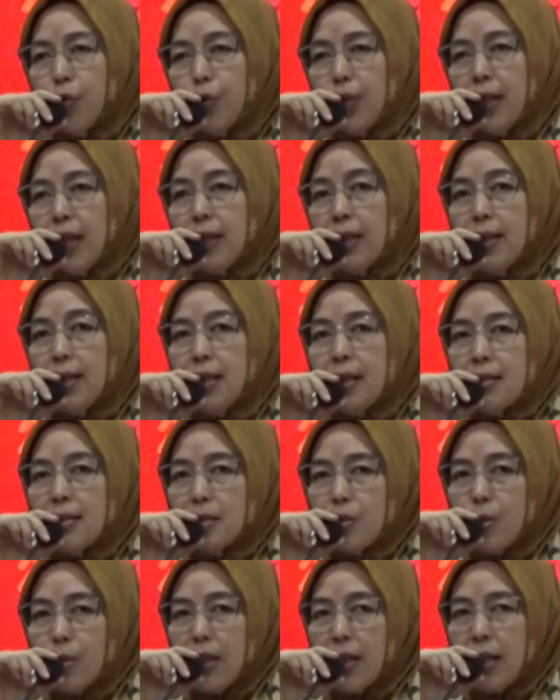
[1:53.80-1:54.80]
logo yang tidak
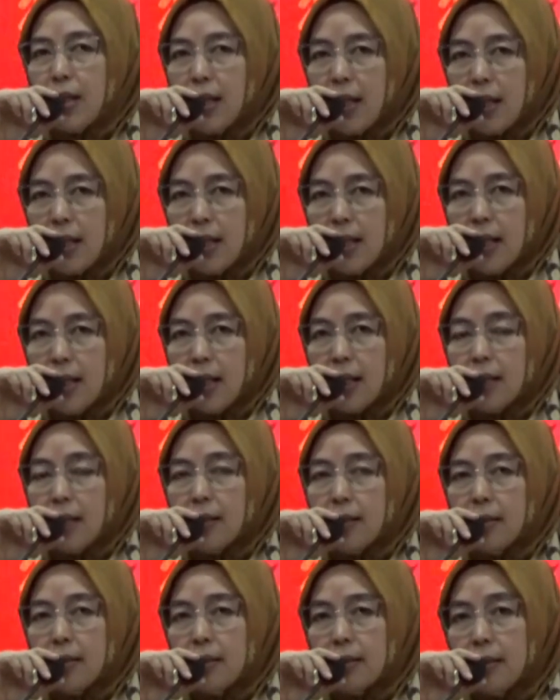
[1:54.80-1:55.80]
sesuai dengan yang
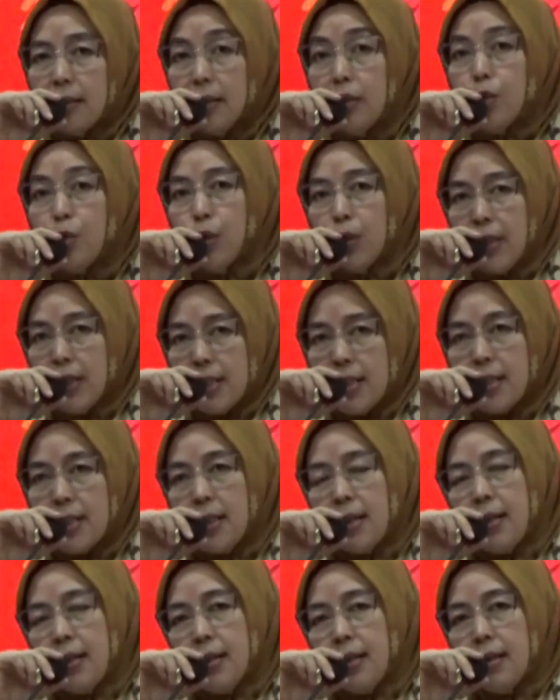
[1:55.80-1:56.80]
nih, ya.
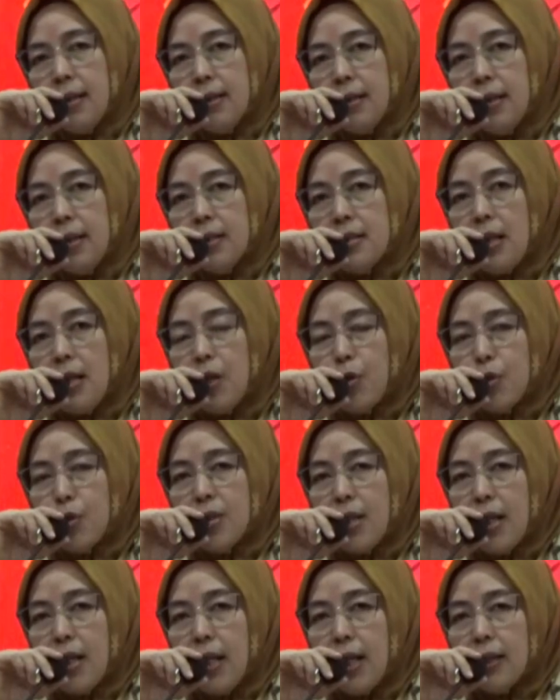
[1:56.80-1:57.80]
Jadi
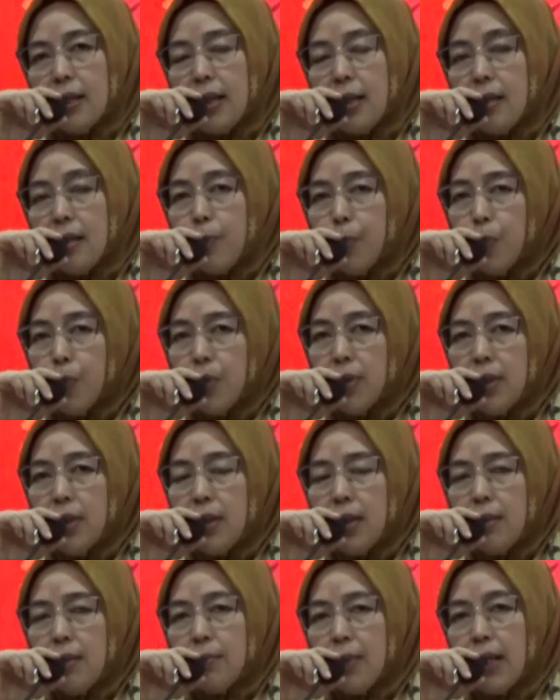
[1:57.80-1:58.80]
seharusnya latarnya
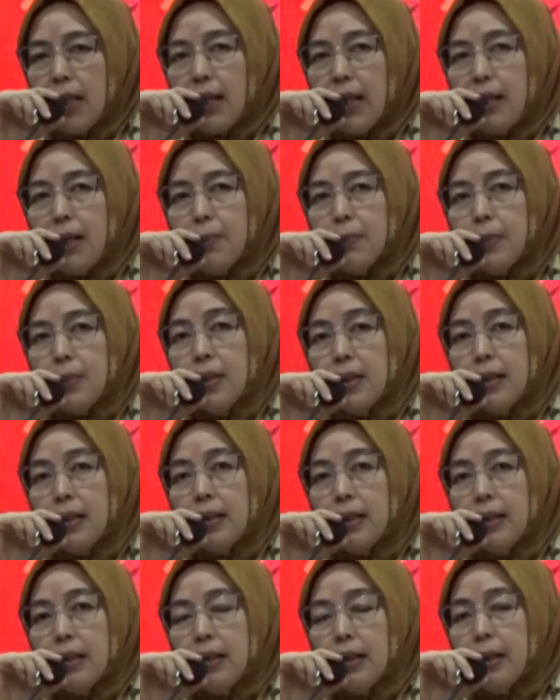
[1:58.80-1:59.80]
putih, mereka
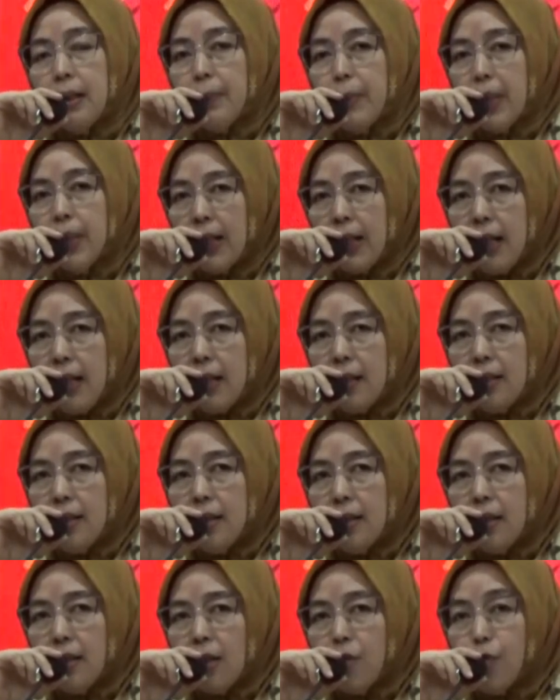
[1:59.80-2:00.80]

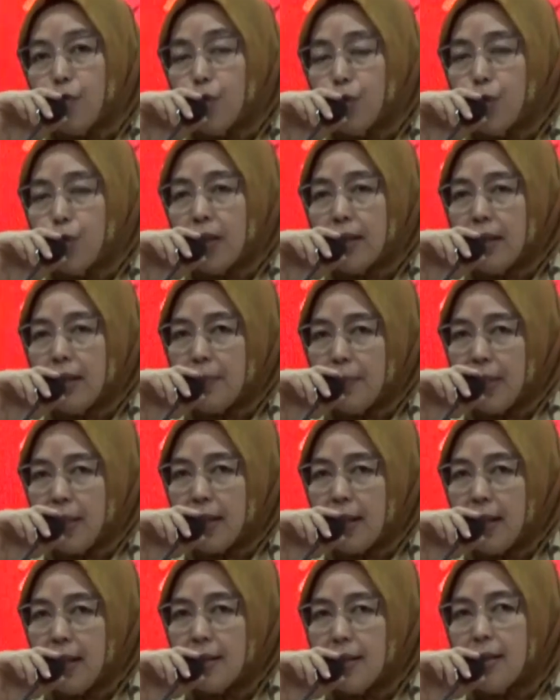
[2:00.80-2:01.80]
melampirkan dengan foto latar
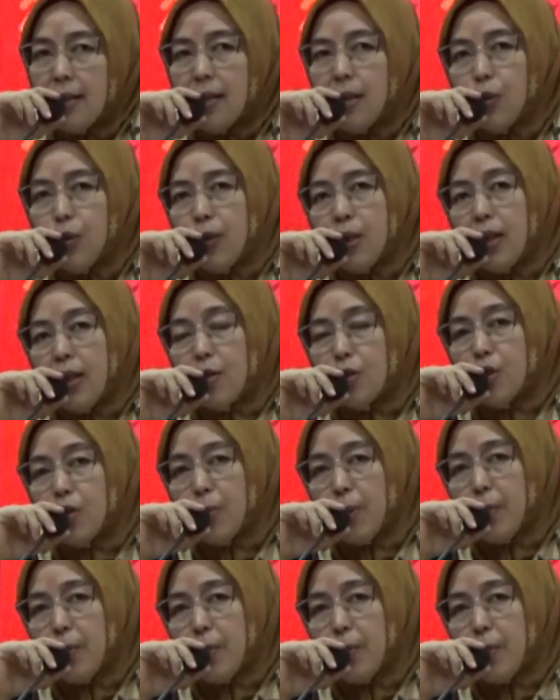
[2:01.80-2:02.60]
merah. Jadi itu yang harus